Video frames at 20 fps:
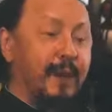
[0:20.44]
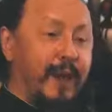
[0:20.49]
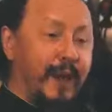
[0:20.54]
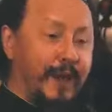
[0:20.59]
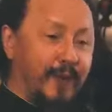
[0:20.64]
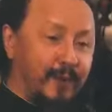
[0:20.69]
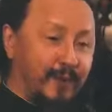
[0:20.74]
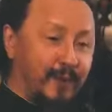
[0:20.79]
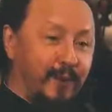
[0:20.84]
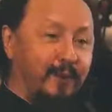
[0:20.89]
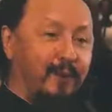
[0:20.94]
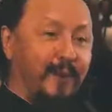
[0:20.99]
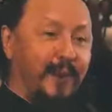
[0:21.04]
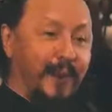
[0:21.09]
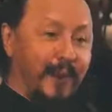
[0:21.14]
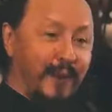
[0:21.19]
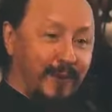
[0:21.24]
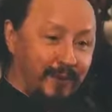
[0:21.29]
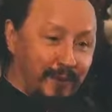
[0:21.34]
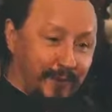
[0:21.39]
Марфа,
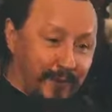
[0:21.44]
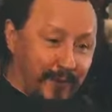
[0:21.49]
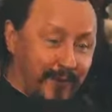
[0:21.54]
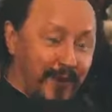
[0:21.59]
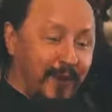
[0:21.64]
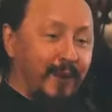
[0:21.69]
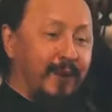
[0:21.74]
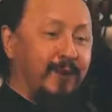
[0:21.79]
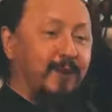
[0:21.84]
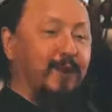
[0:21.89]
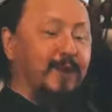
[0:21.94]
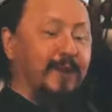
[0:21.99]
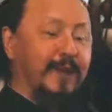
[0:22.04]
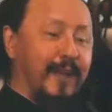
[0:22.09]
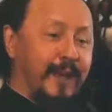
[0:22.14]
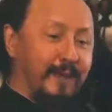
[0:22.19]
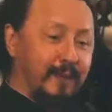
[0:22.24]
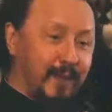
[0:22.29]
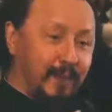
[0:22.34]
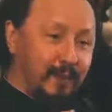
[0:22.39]
Марфа. Вот
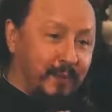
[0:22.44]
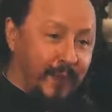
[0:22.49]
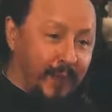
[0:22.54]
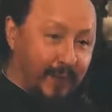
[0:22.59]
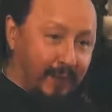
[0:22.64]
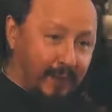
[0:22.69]
я был